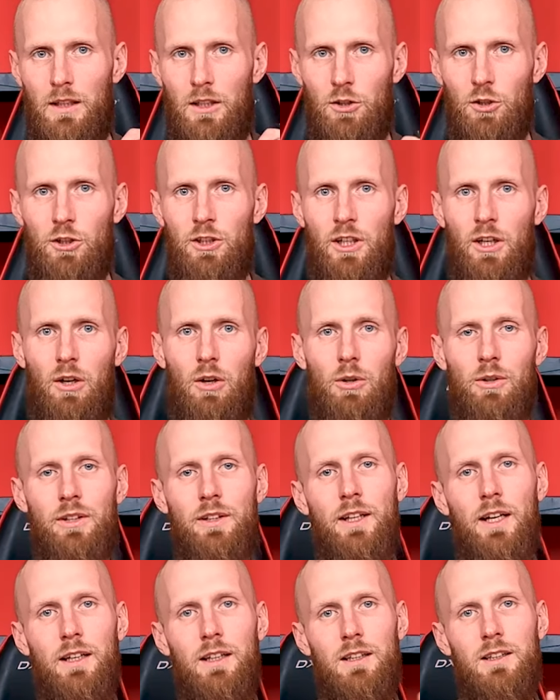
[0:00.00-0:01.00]
naczynie
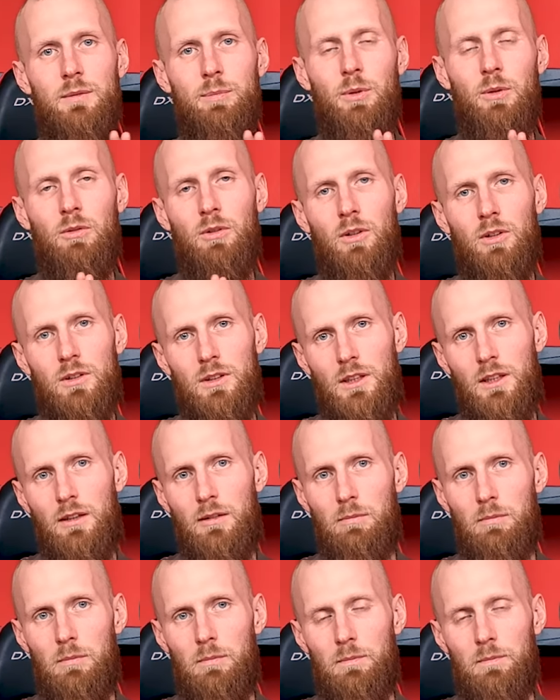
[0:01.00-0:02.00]
oddaje z
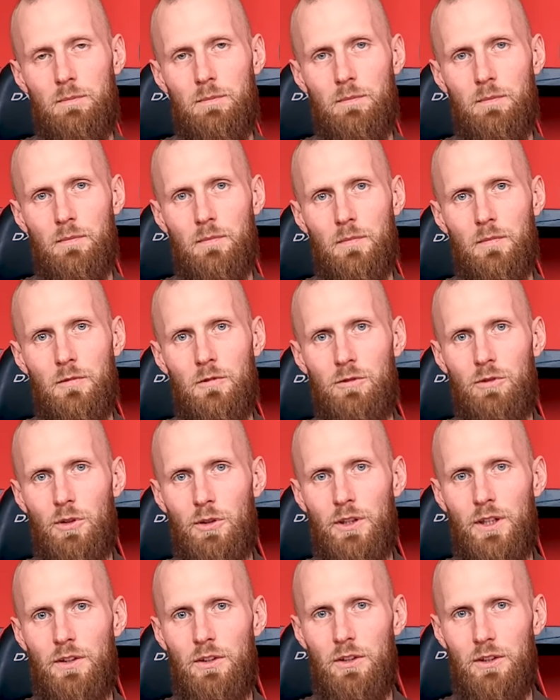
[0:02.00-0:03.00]
powrotem
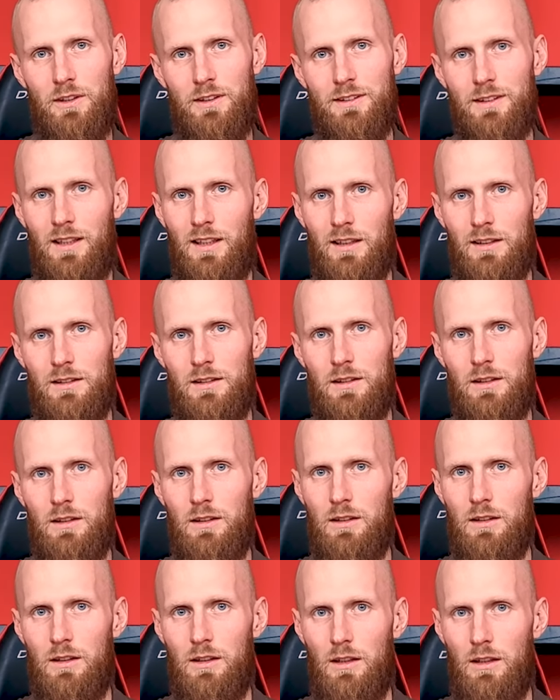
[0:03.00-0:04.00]
wodę do instalacji
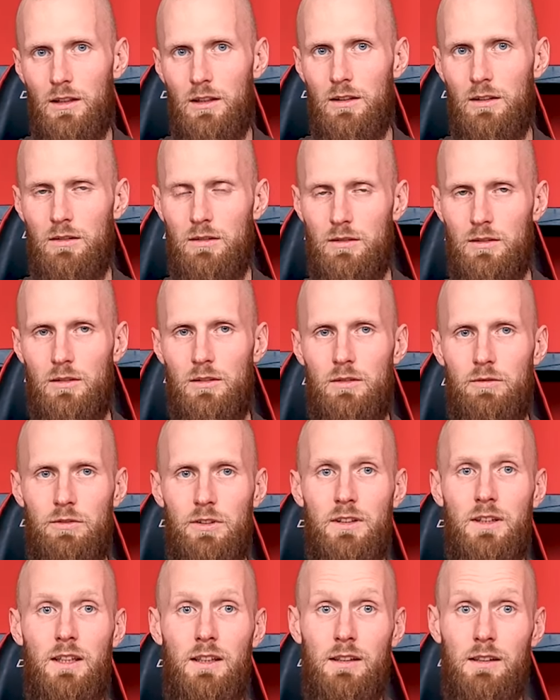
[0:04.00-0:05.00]
i
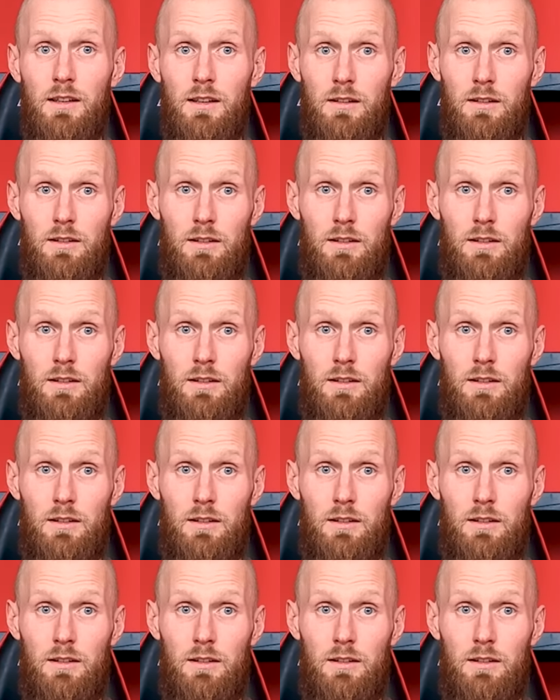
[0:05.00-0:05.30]
finalnie